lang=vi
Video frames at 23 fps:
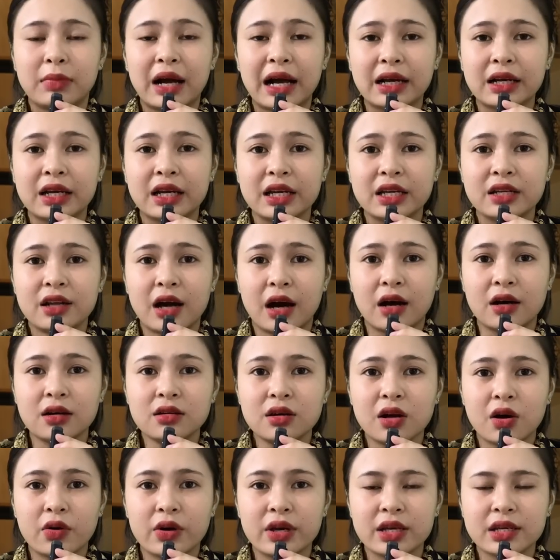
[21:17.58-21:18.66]
Mà khi đỡ
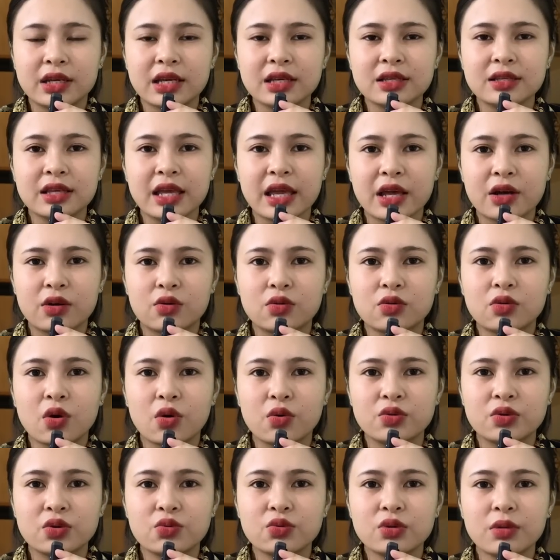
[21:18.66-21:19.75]
rồi cái xe của
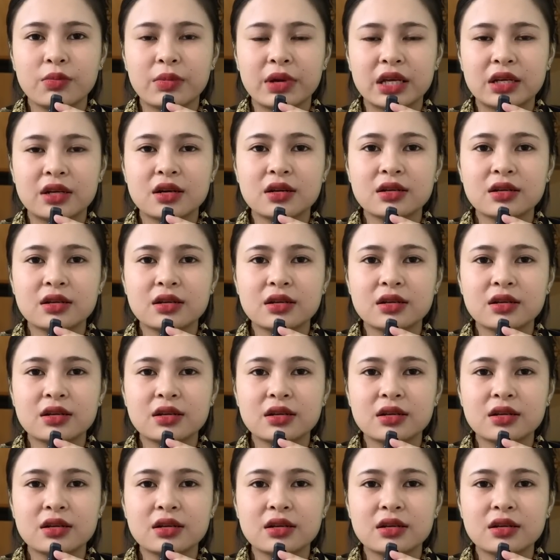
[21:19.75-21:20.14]
cô chú nó bị